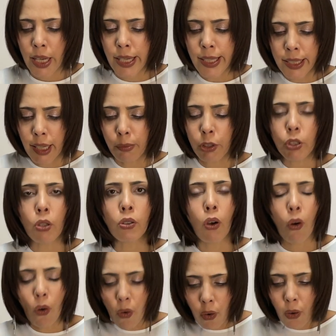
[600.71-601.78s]
しかもそ
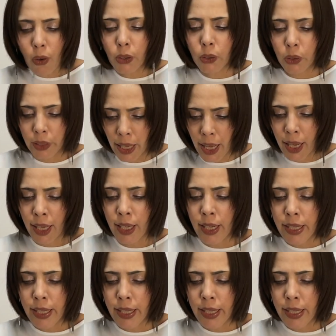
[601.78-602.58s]
の多くが